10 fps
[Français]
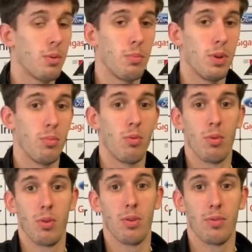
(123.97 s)
Mais bon,
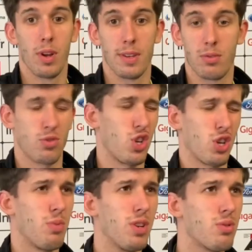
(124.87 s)
voilà, on ne cherche
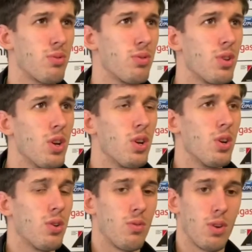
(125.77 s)
pas d'excuses.
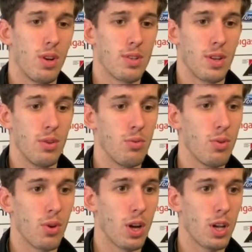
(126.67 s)
Voilà, c'est à nous
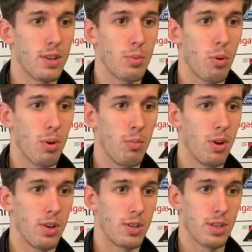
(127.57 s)
de régler ces
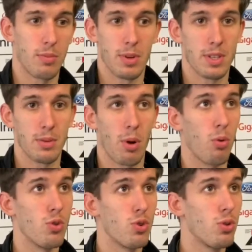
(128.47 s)
problèmes-là et ça va passer par
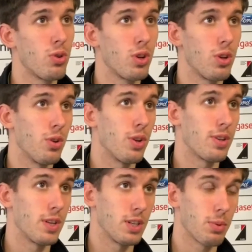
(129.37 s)
le jeu et notre
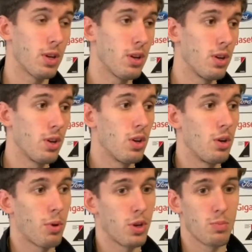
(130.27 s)
état d'esprit.
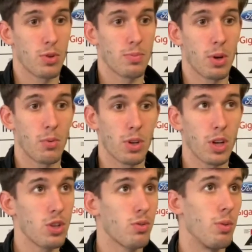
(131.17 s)
Après, je pense pas qu'on
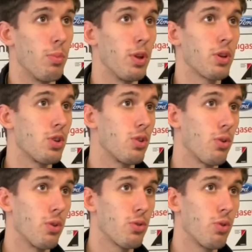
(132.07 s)
triche, on n'est pas des tricheurs dans
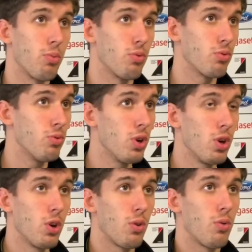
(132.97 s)
notre groupe, on joue
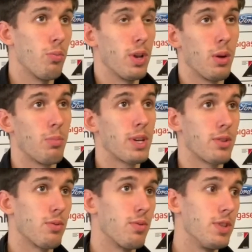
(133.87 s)
on met de
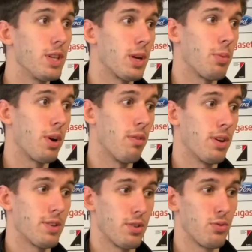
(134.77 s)
l'implication physique. Après, voilà,
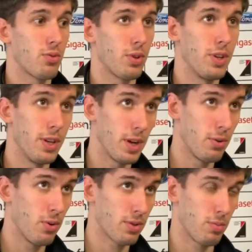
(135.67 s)
ça se joue sur des détails de
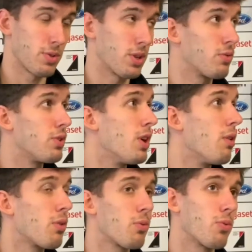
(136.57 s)
vente. C'est pour ça que je vous dis
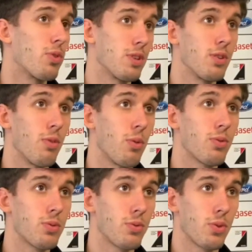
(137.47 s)
avant qu'on essaie vraiment de
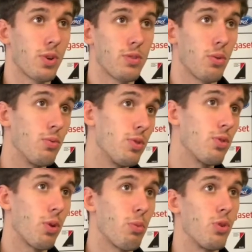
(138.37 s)
se concentrer sur nous et sur
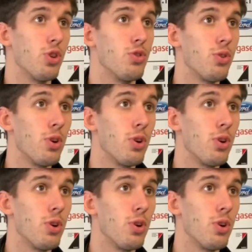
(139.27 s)
notre projet de jeu.